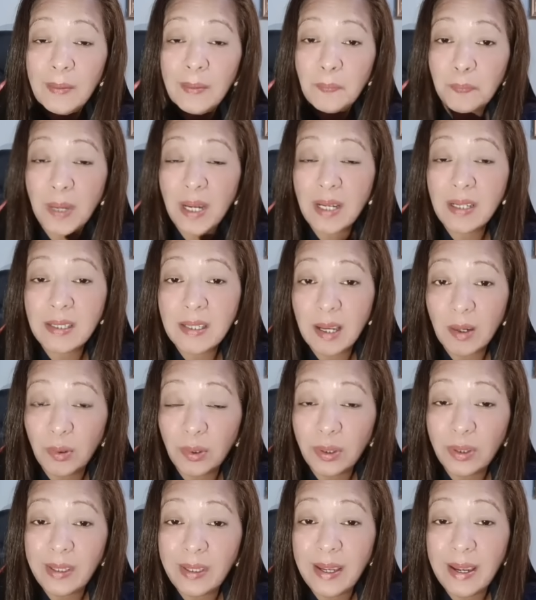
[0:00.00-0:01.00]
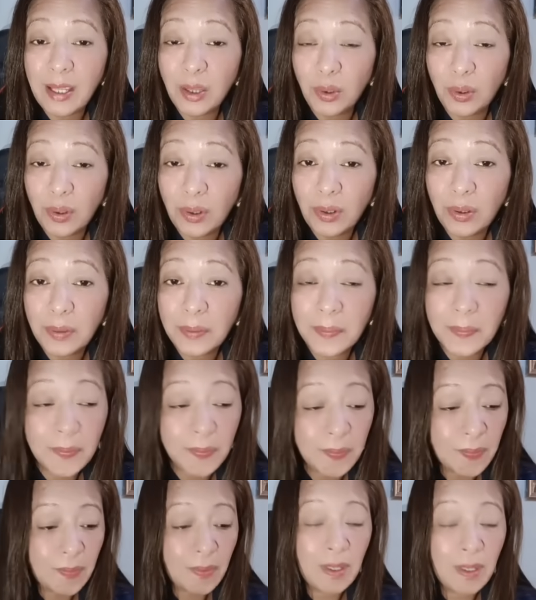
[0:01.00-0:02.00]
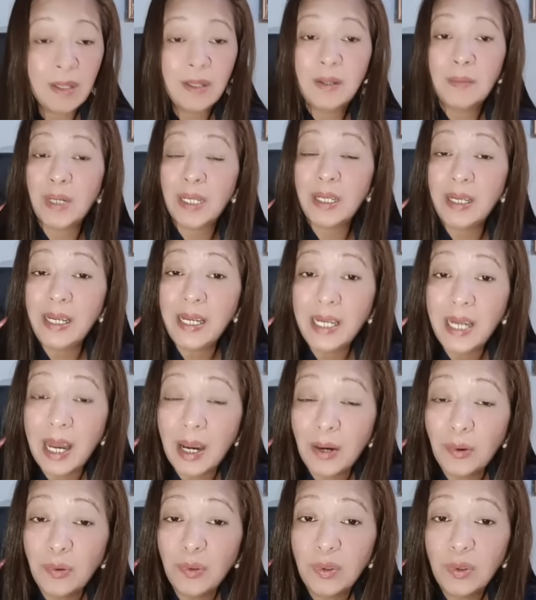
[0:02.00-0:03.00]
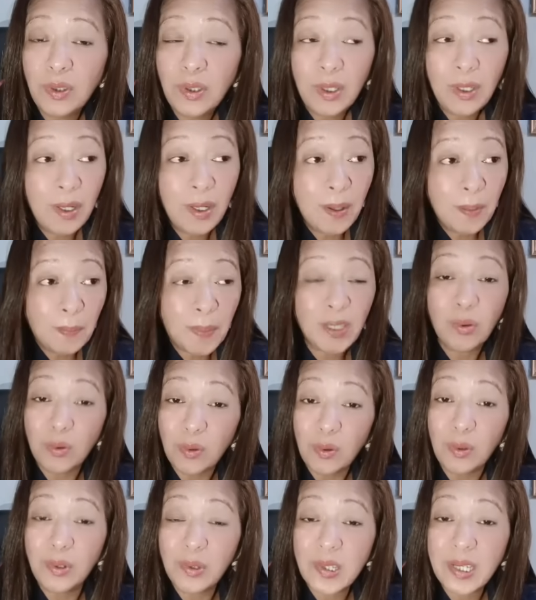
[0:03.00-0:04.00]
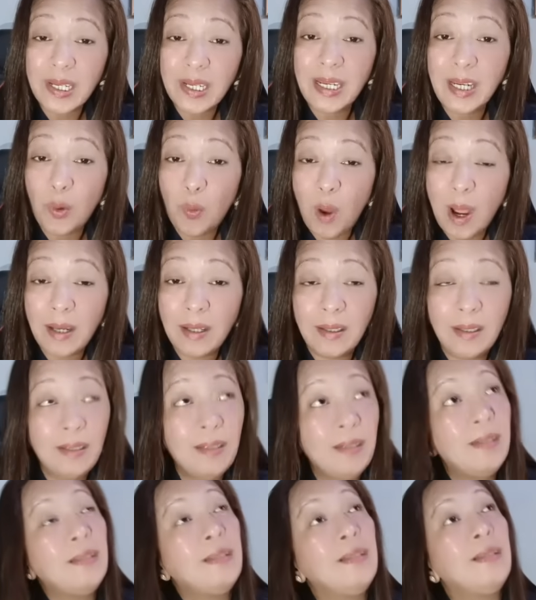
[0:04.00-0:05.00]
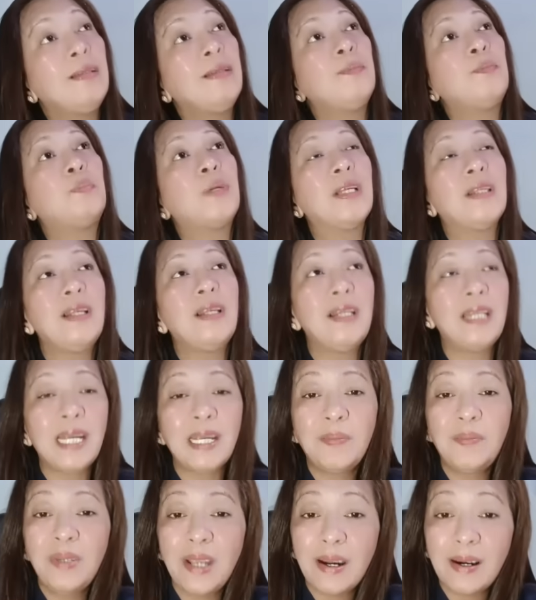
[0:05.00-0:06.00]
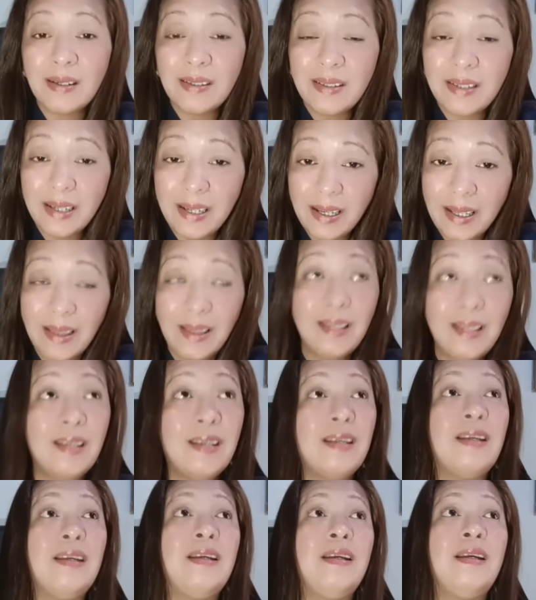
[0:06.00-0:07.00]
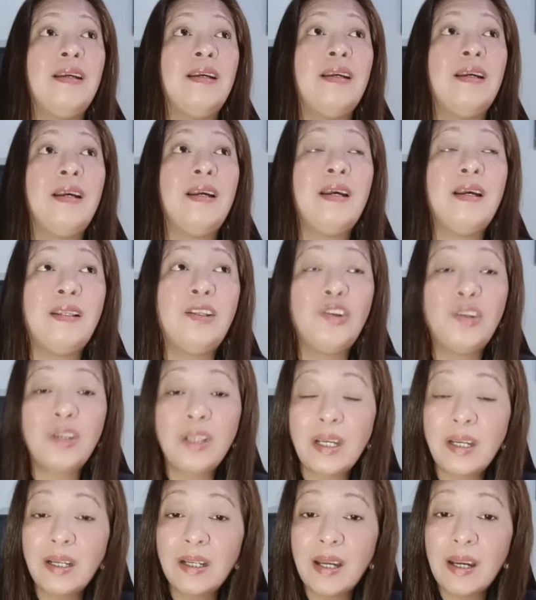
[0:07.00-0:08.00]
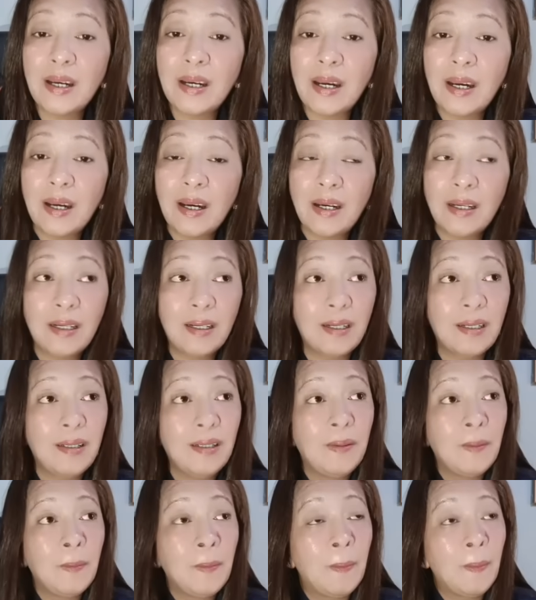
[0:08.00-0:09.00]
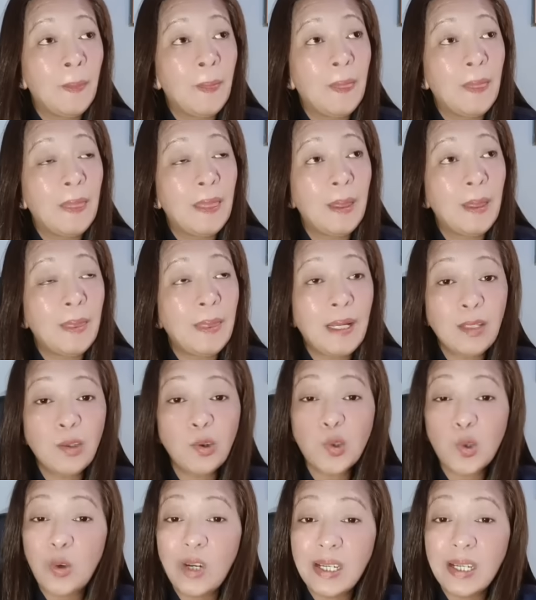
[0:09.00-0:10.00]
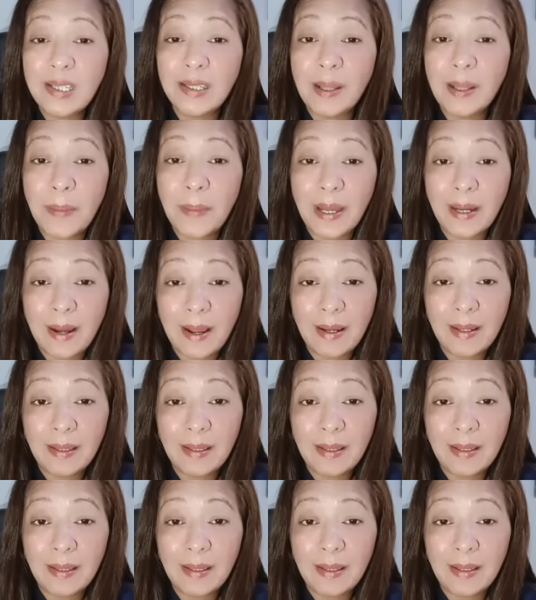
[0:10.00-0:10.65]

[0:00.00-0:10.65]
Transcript: pagsagot ni Edo, paglilinaw patungkol doon sa ginawang pagla-live ni Arjin. And yun nga, naga, uh, ah, nagsusulisit ng pera.